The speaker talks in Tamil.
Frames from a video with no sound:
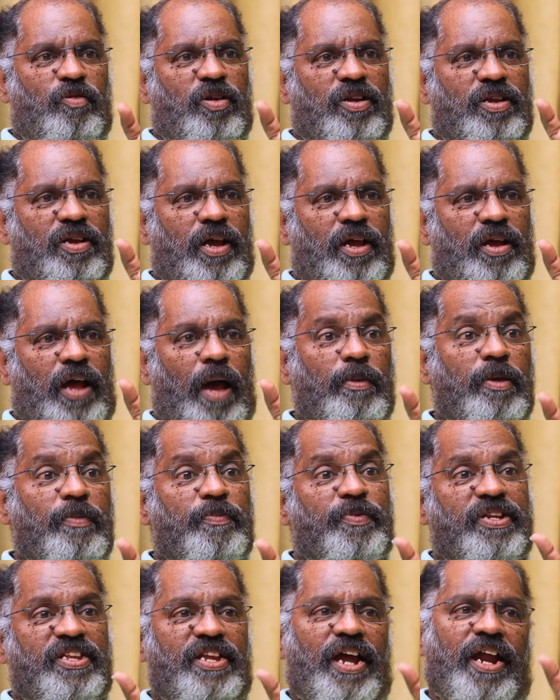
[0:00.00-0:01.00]
ஒரு
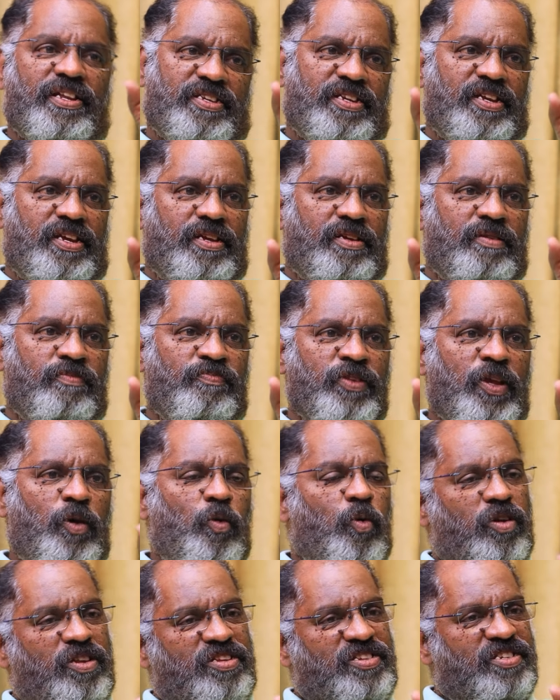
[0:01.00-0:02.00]
அமைப்பு ரீதியானது
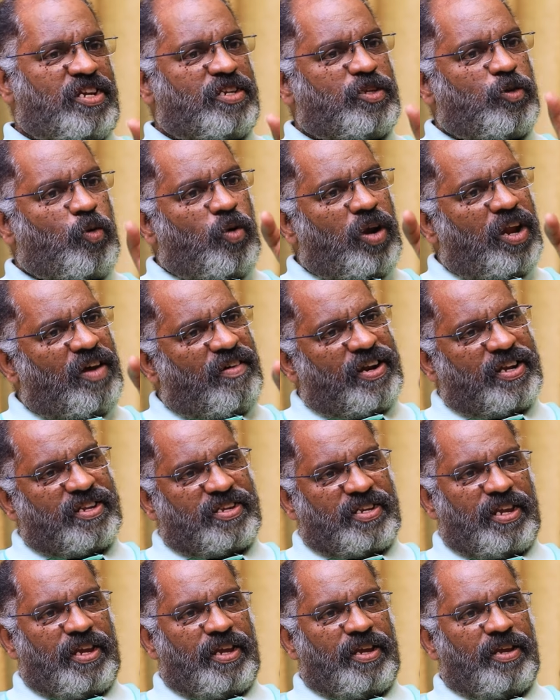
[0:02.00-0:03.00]
ஒரு சிஸ்டத்துக்குள்ளே
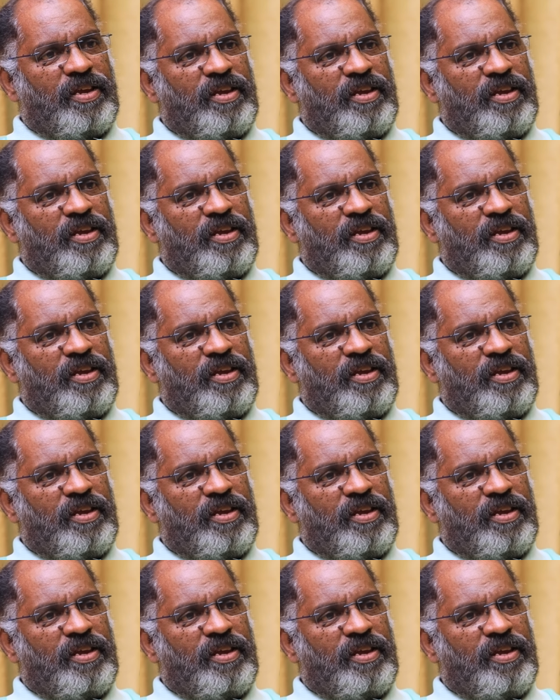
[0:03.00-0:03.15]
வர்றது